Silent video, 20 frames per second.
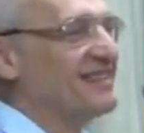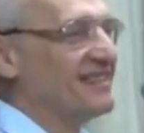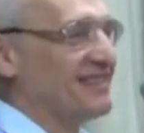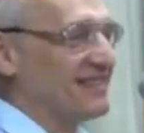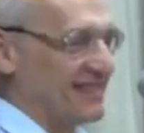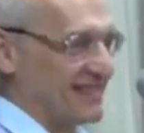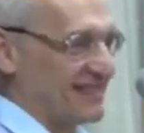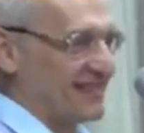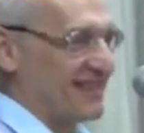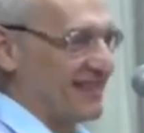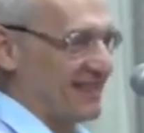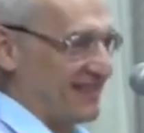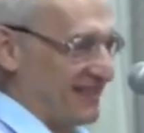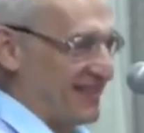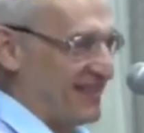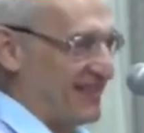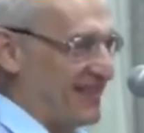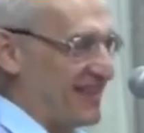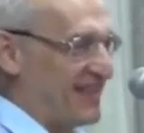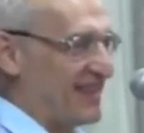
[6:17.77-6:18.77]
Ну,
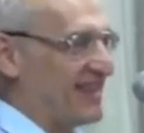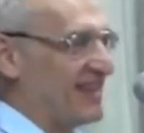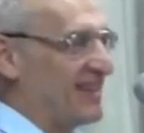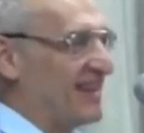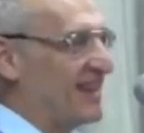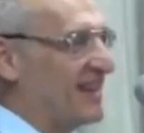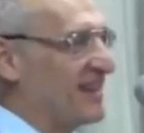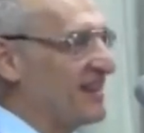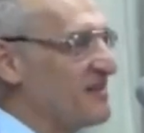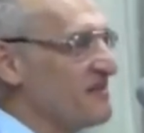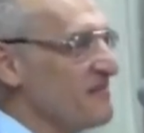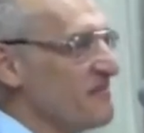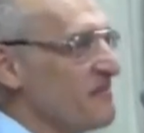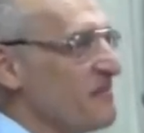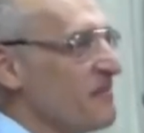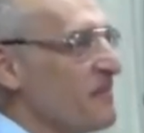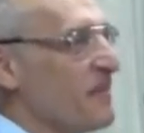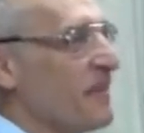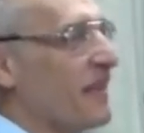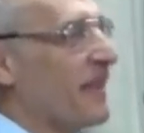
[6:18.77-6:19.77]
примерно так.
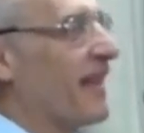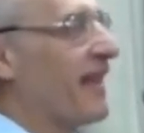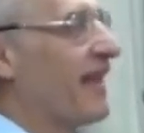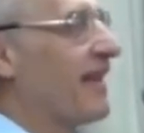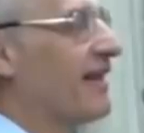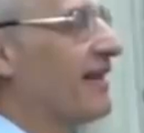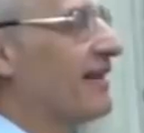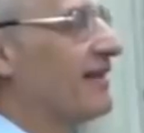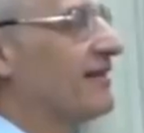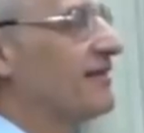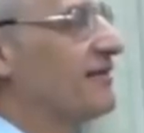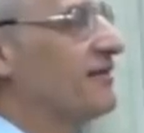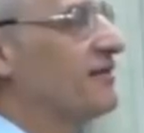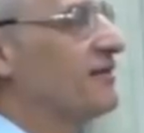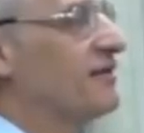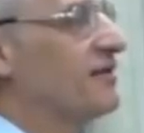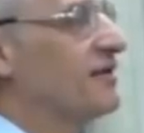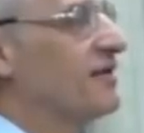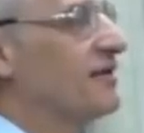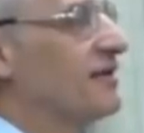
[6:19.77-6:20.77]

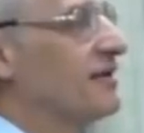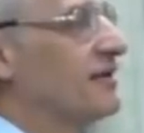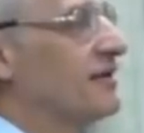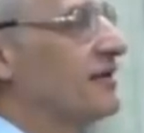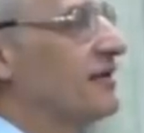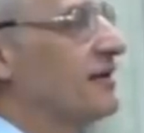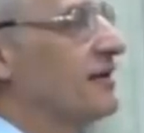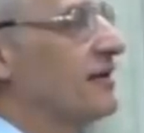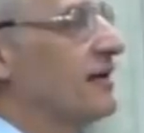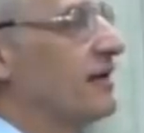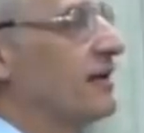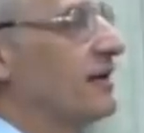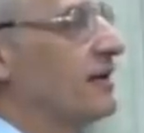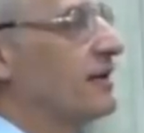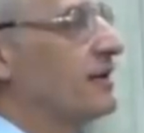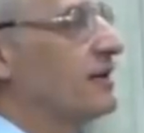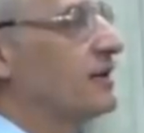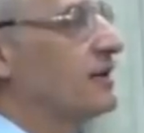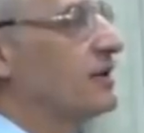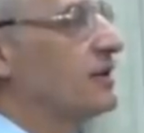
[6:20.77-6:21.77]
Вот.
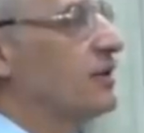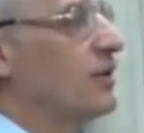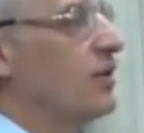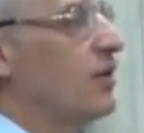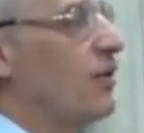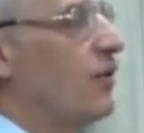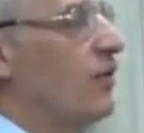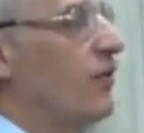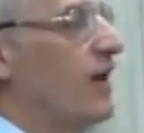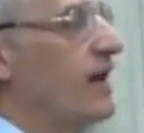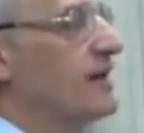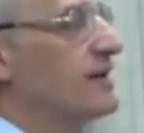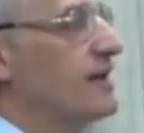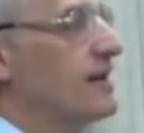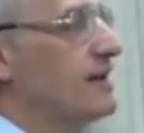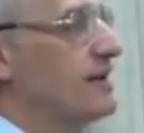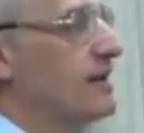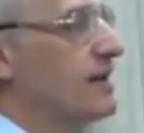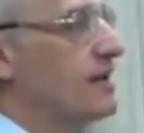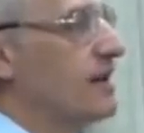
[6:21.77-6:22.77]
А, но у
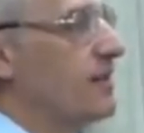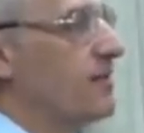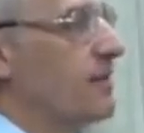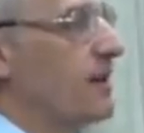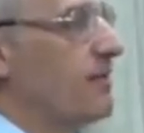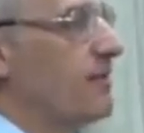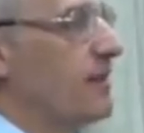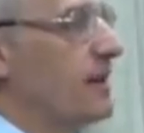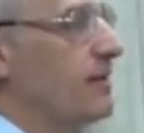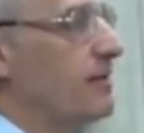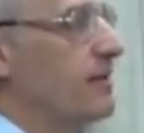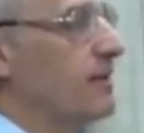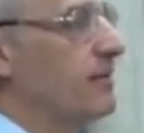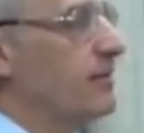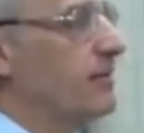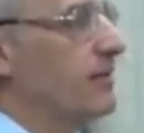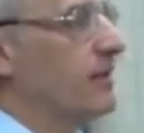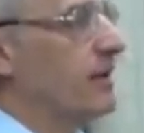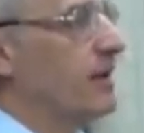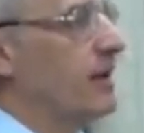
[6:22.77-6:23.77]
вас есть одна
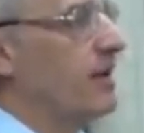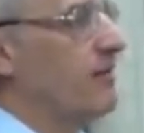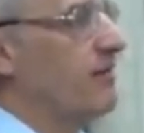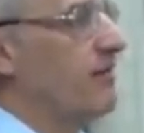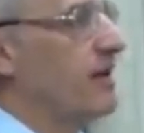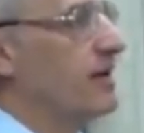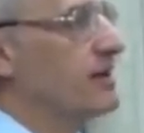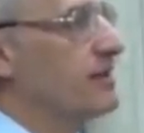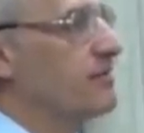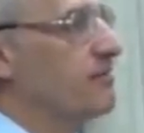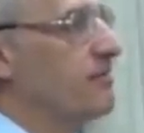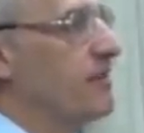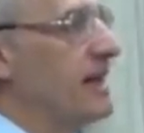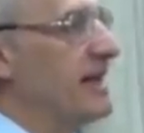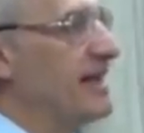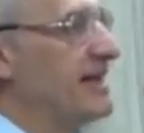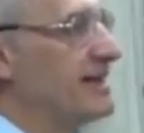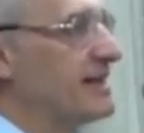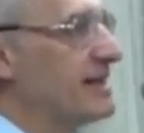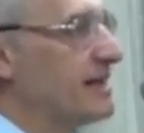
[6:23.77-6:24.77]
проблема. Для вас
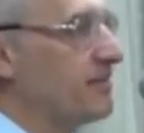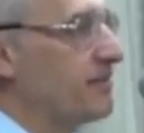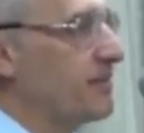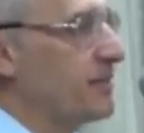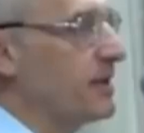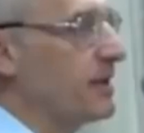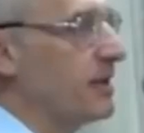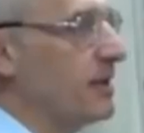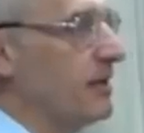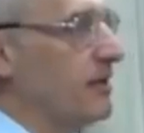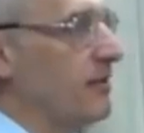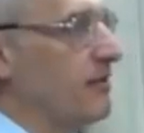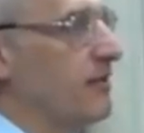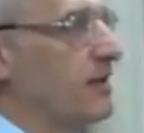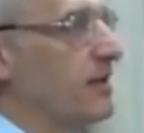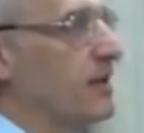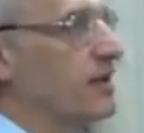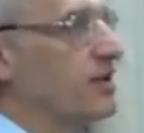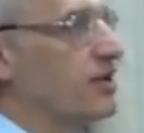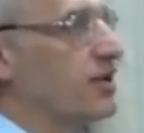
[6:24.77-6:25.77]
принципы в
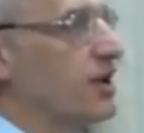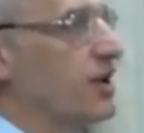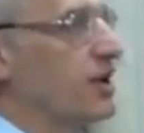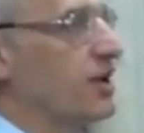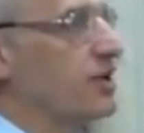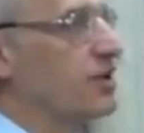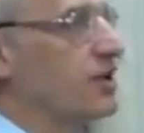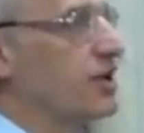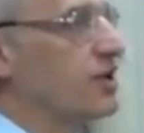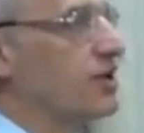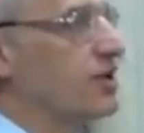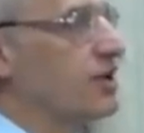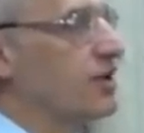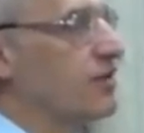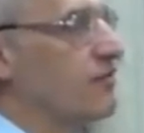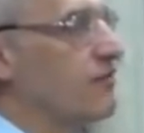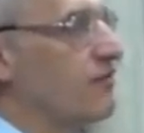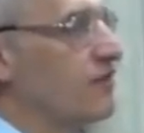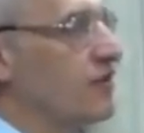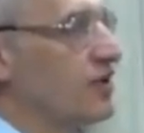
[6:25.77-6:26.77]
отношениях
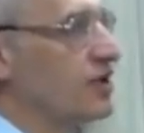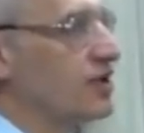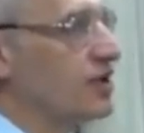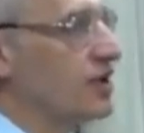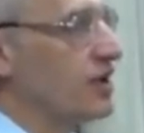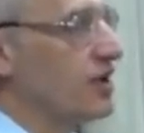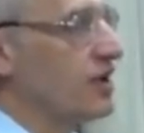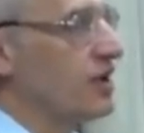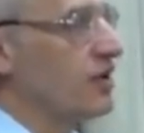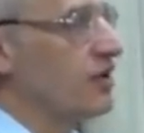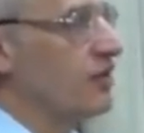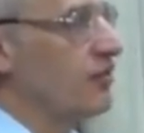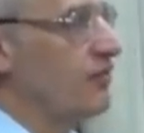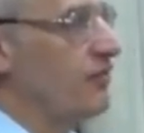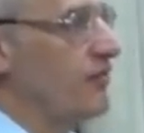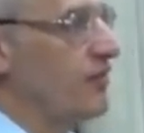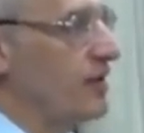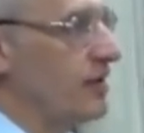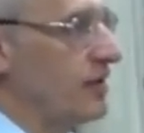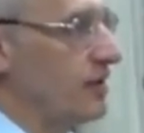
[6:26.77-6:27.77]
женщины выше
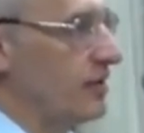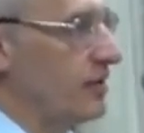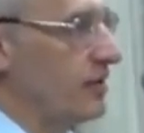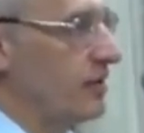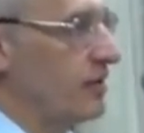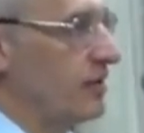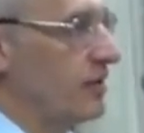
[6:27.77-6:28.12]
любви.